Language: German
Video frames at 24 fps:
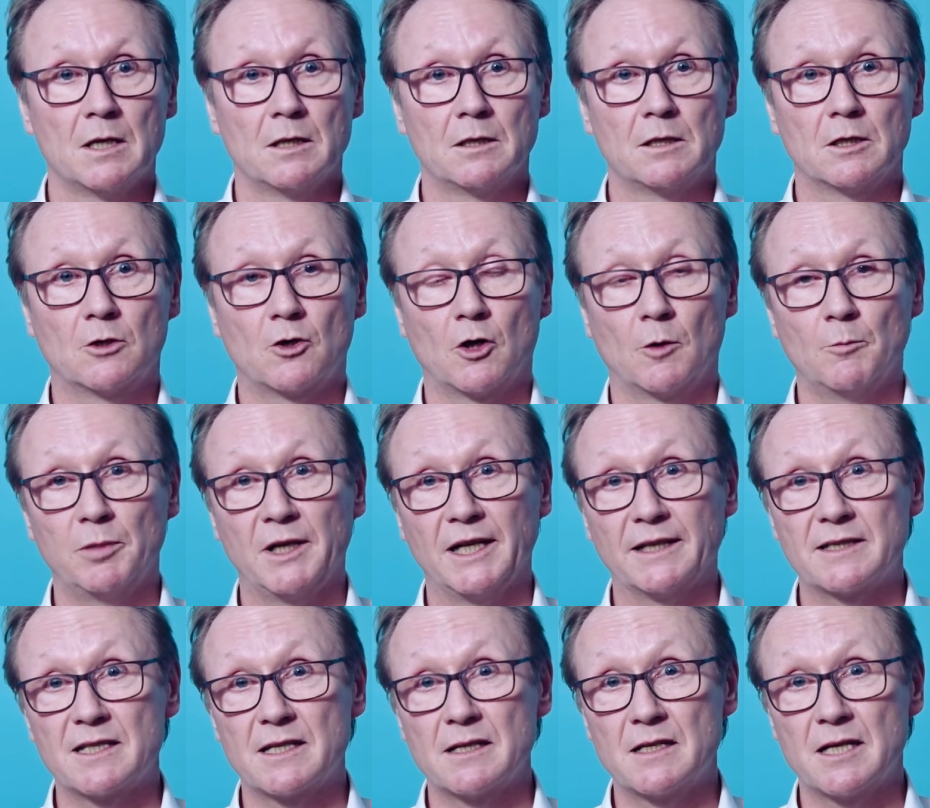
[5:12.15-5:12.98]
Die
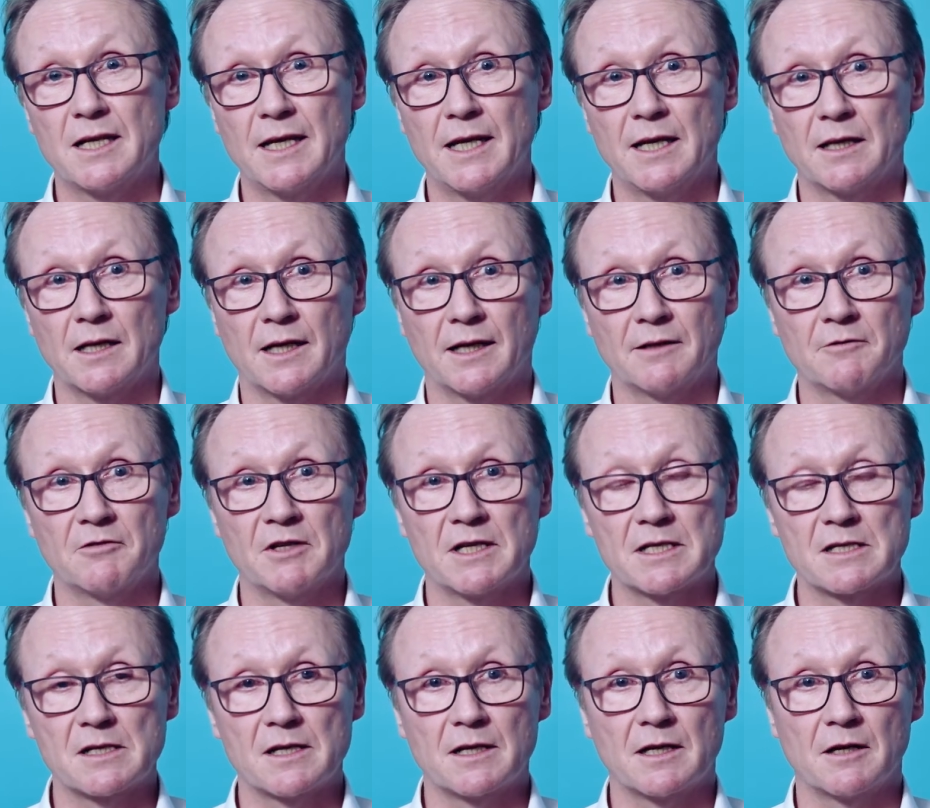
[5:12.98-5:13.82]
Komplexität, ein
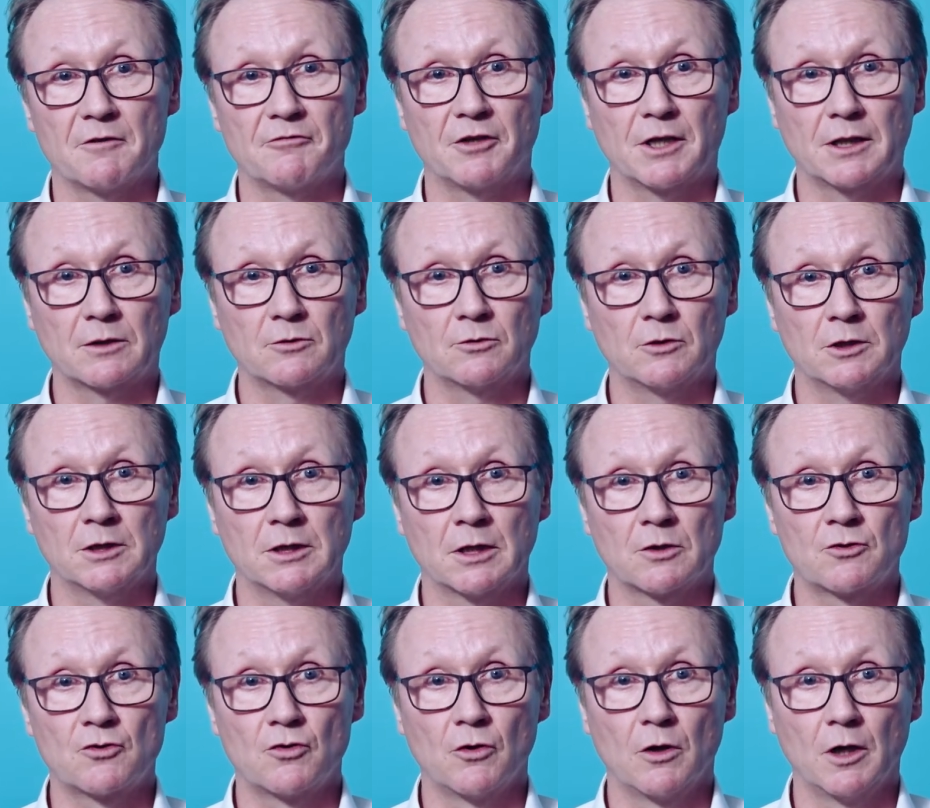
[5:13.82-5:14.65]
wesentlicher Faktor
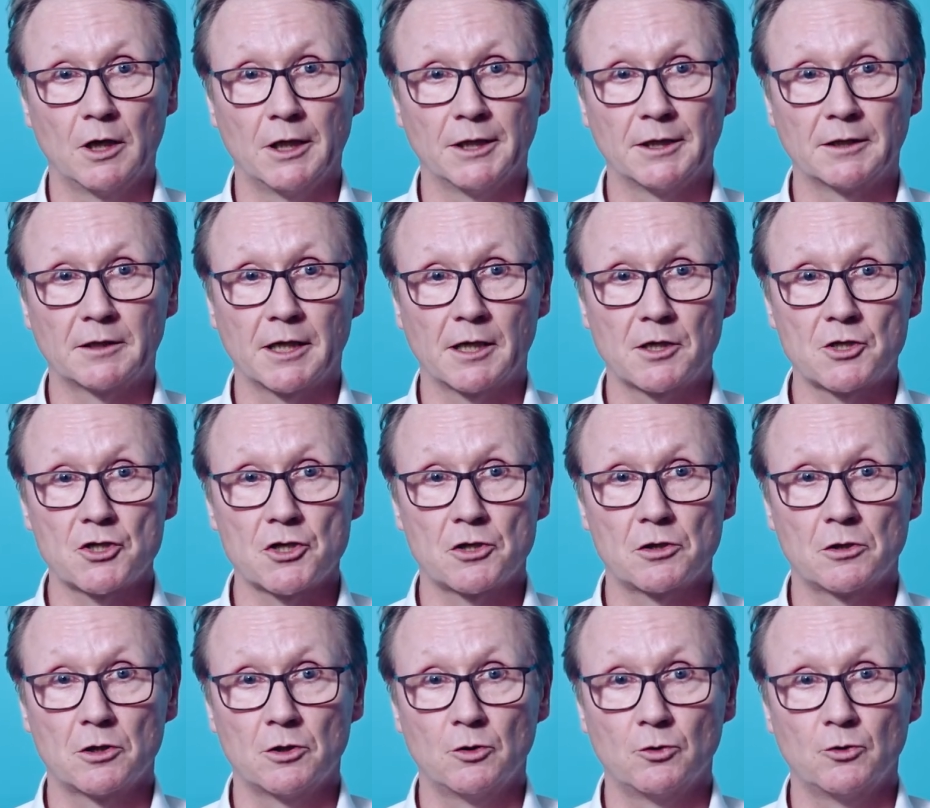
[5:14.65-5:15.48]
natürlich.
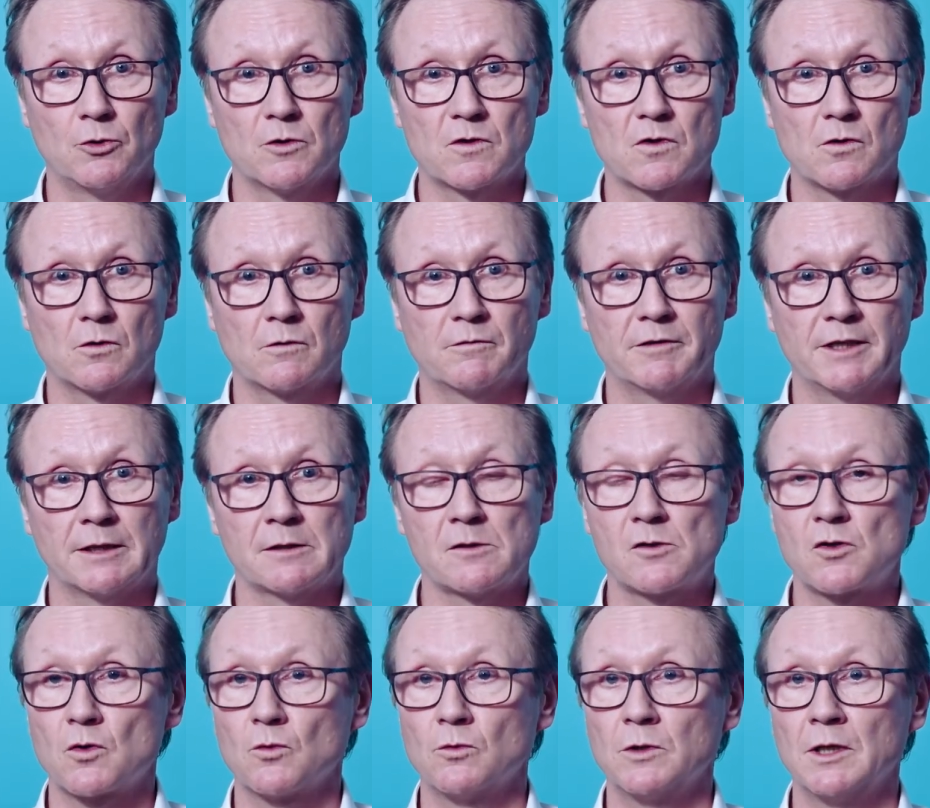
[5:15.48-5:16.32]
Technische Lösungen werden
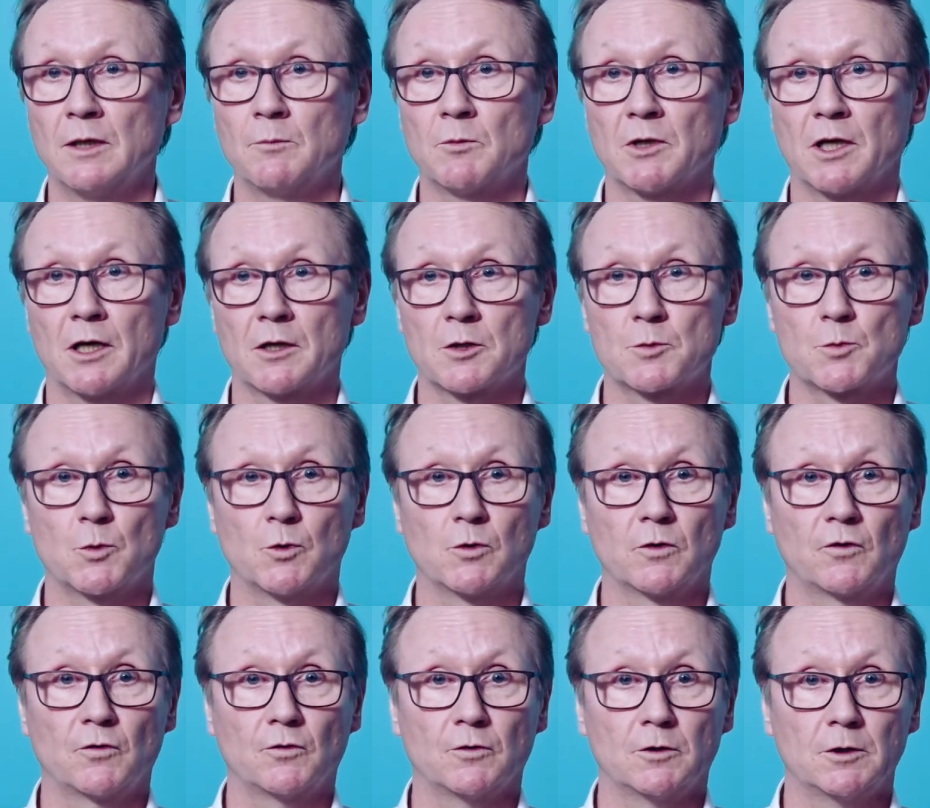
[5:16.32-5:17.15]
zunehmend
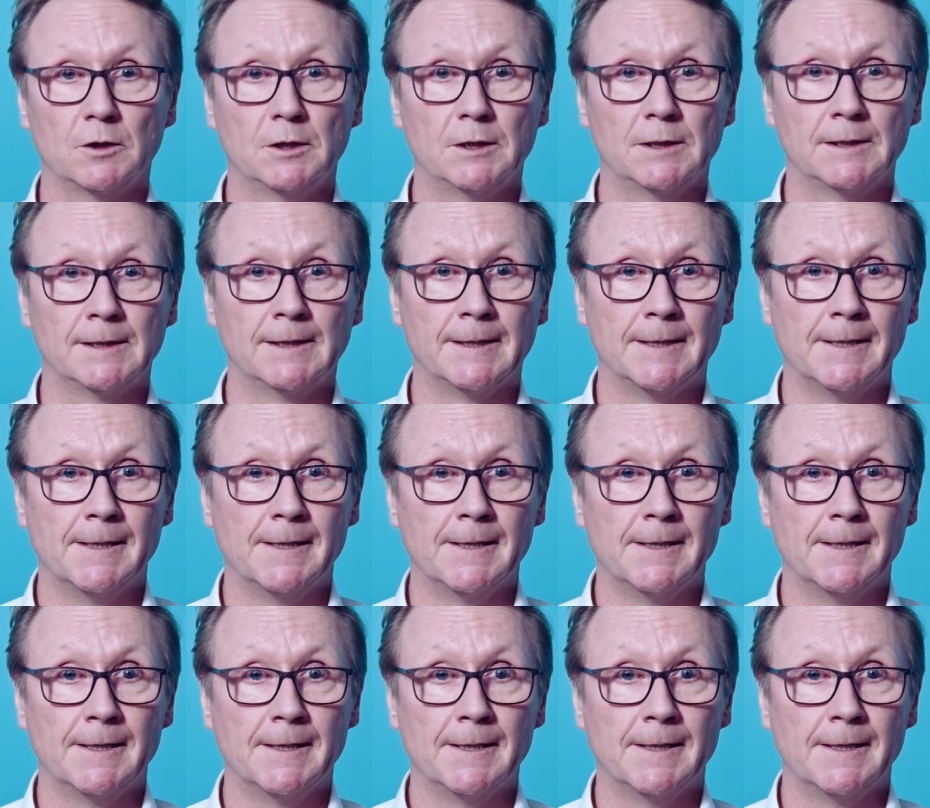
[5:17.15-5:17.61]
anspruchsvoll.